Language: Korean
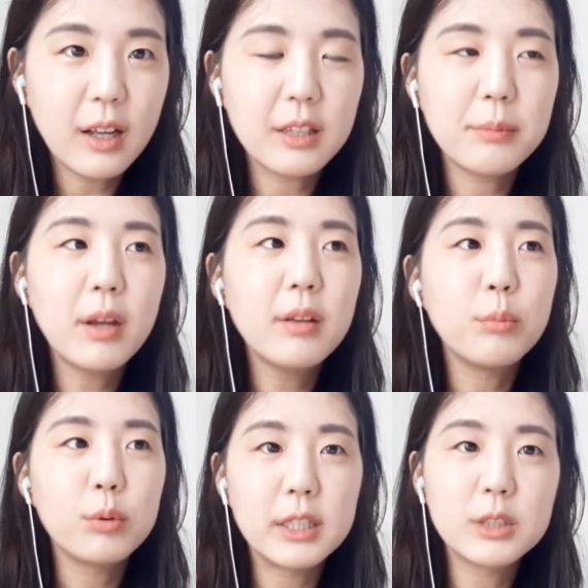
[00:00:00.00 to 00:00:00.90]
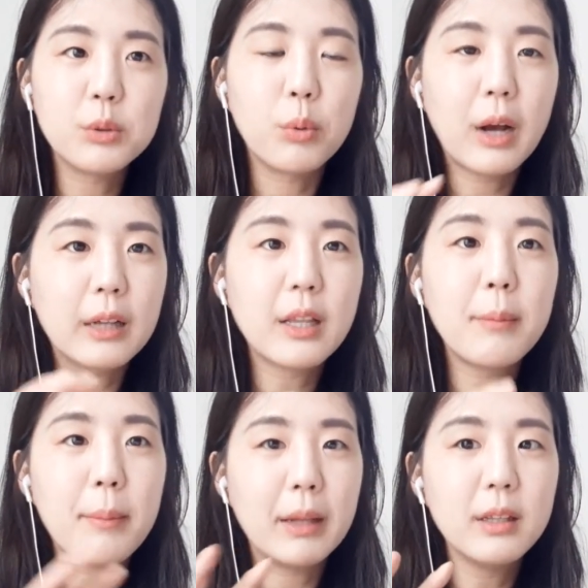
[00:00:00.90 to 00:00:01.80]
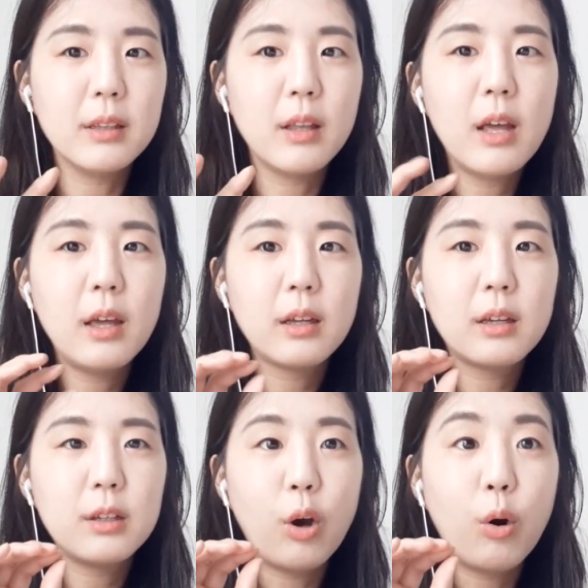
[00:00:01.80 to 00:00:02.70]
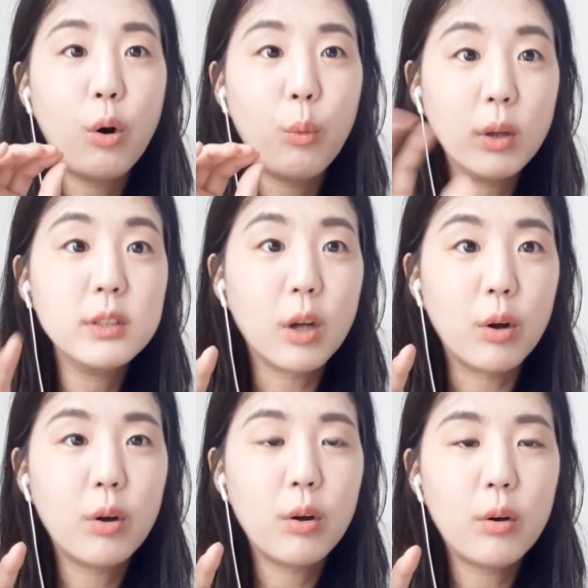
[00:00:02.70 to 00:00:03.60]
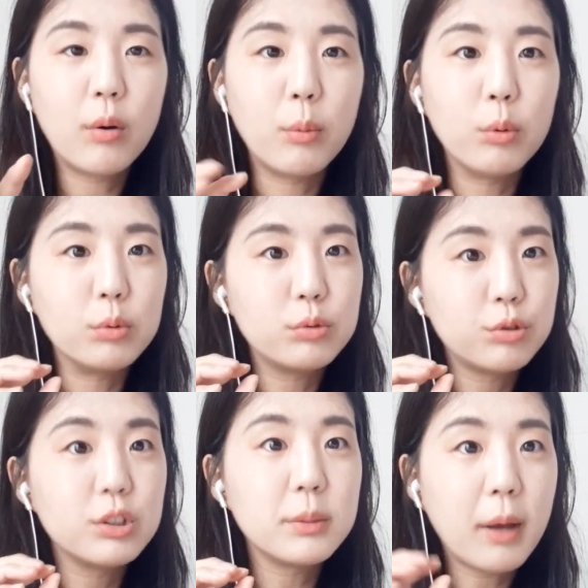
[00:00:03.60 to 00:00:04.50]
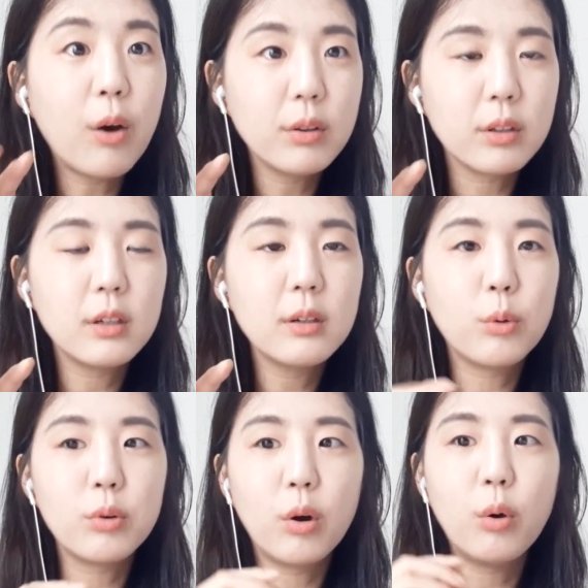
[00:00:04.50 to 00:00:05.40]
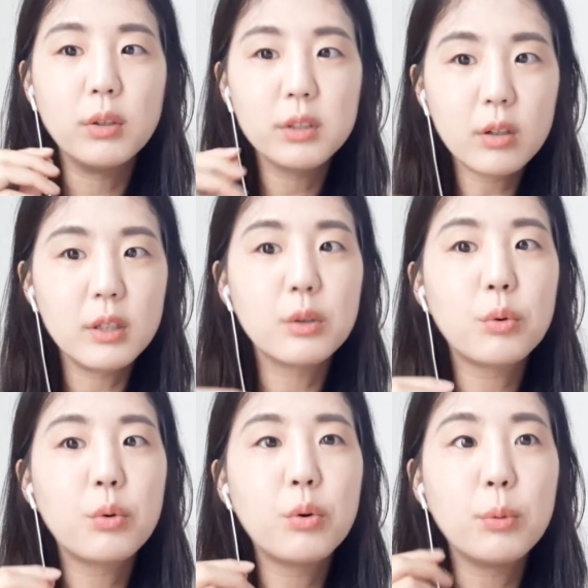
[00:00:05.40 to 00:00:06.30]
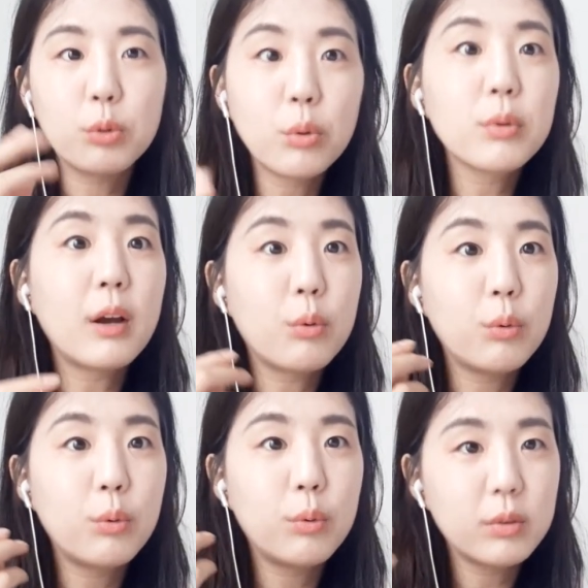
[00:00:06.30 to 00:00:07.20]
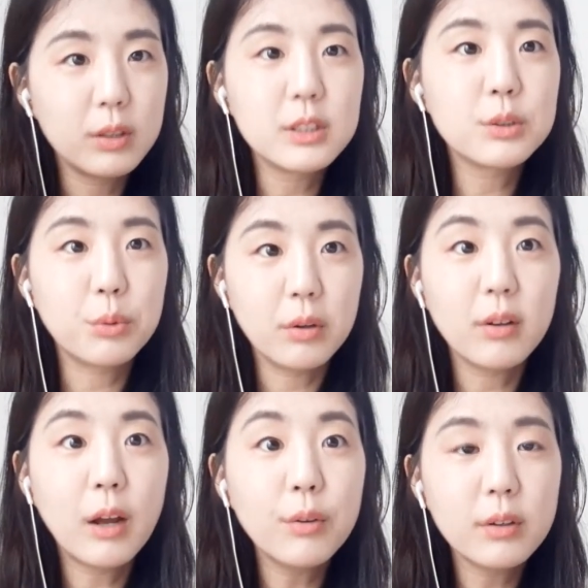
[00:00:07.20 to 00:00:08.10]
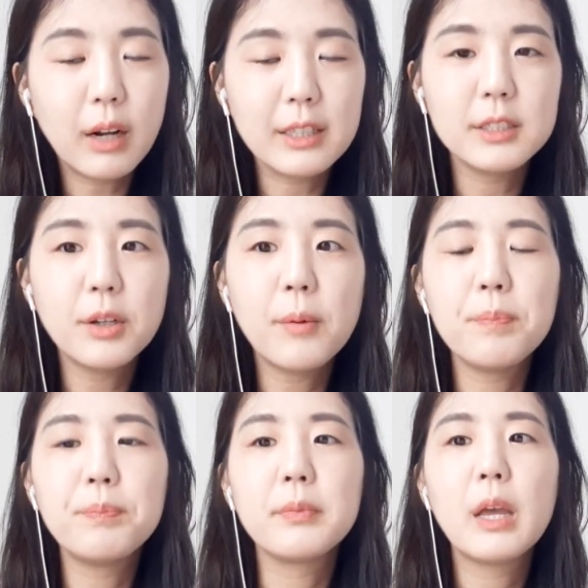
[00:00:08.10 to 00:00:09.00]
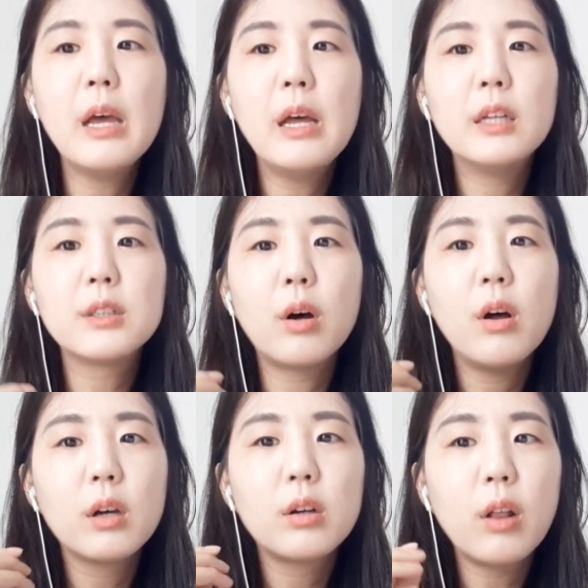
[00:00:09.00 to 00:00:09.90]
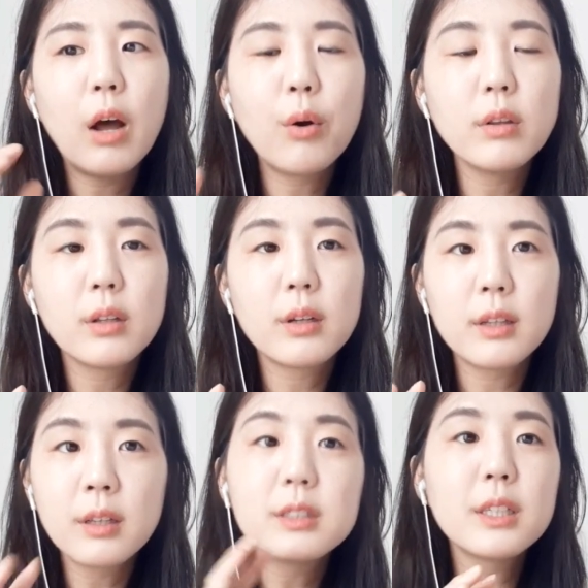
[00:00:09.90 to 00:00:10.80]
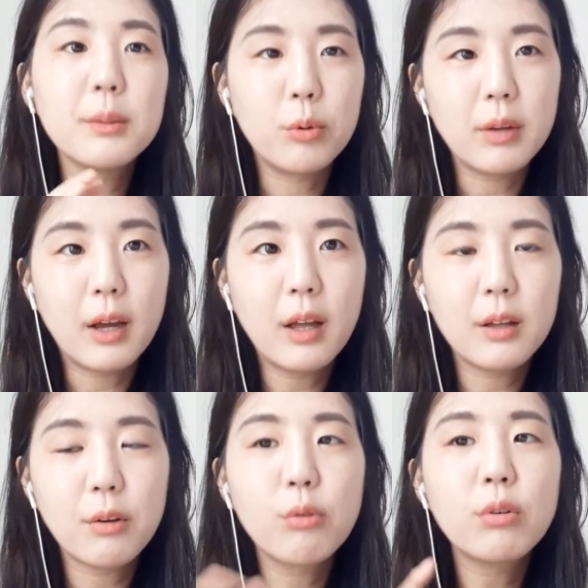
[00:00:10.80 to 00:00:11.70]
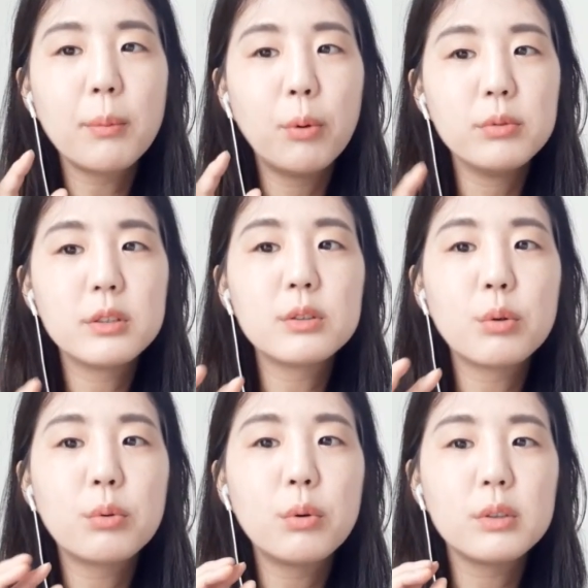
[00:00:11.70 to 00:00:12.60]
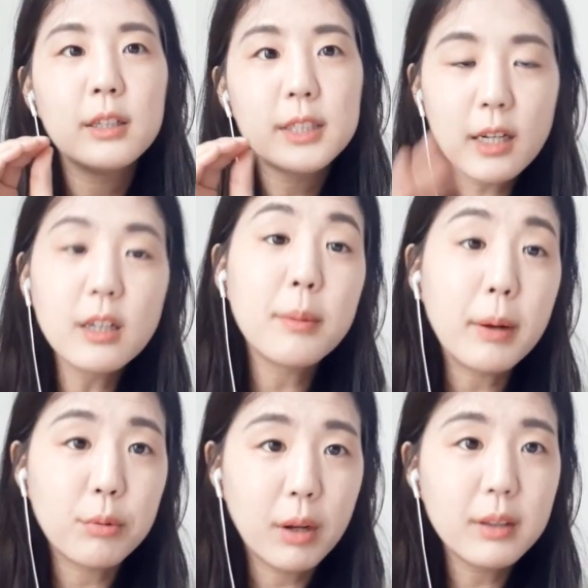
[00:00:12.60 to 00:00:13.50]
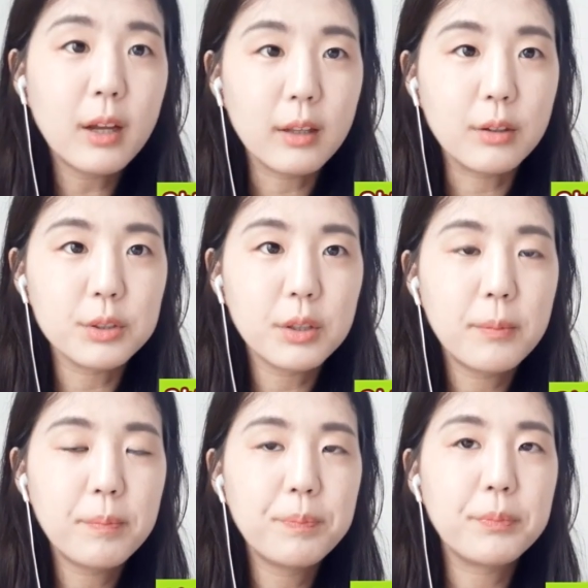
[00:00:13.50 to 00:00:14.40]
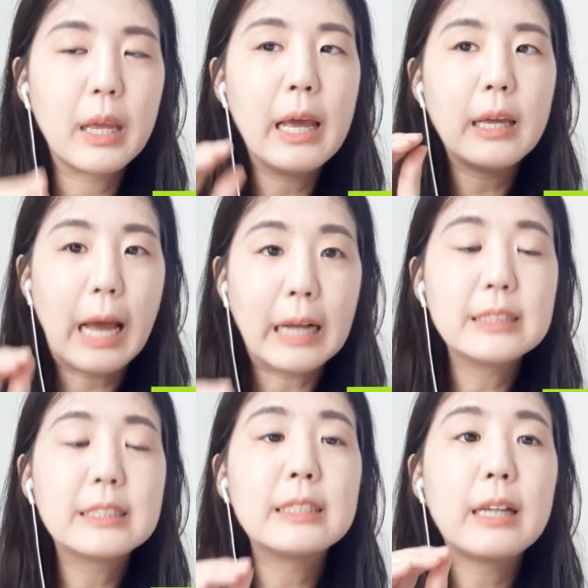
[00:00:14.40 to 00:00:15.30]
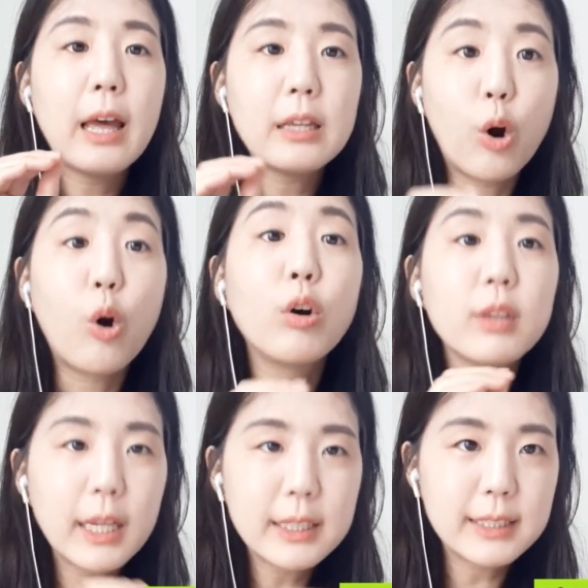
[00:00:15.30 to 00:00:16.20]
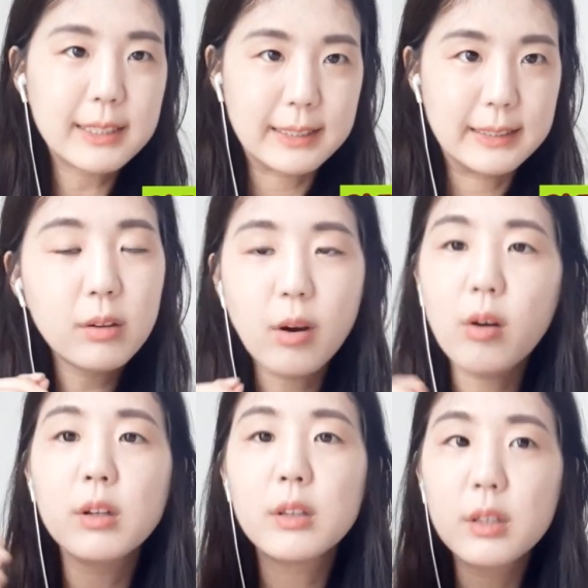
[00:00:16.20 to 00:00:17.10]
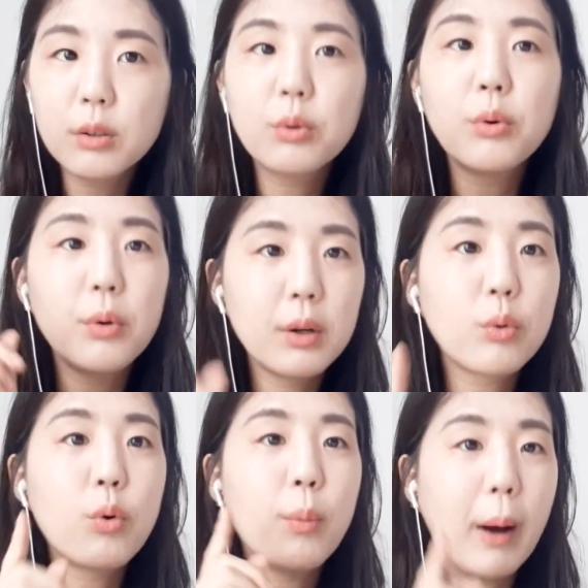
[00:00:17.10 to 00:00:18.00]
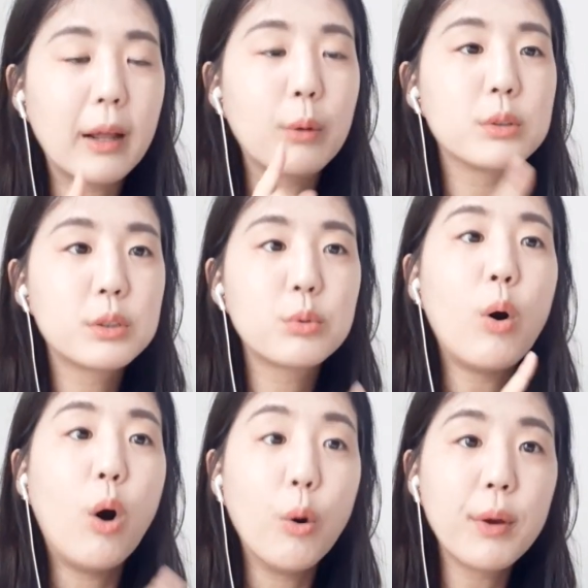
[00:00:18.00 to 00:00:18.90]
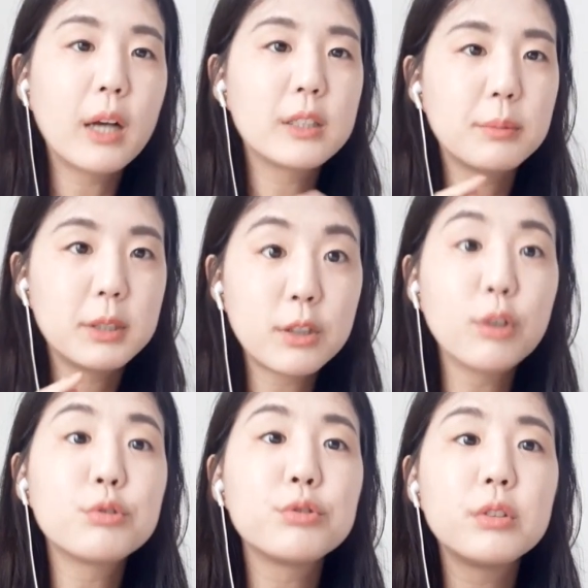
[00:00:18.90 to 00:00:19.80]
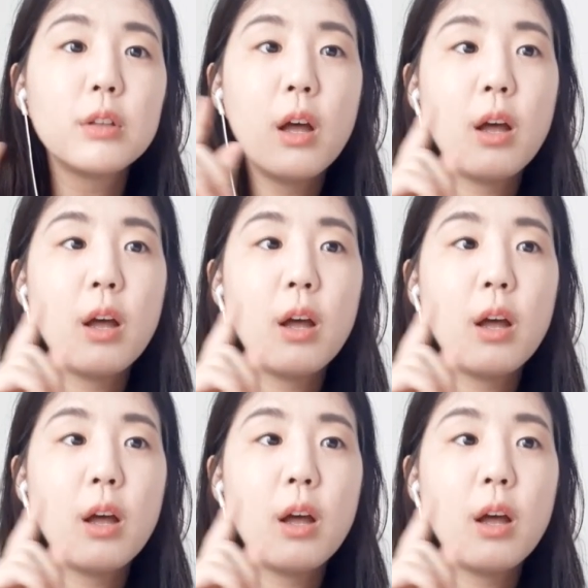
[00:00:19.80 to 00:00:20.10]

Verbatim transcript: 아니면 뭐 대치동 강남에 많은 그 영어 원서 어뭐 중심의 학원들 뭐 영어 원서를 읽고 뭐 토론하고 글 쓰고 이런 학원들 아시죠? 음. 그래서 그런 학원들의 특징이 뭐냐 결국에 본질적으로 책을 기반으로 한다는 거죠. 음. 양질의 영어 텍스트 그거를 듣고 읽고 말하고 쓰고 어휘 학습을 시켜주는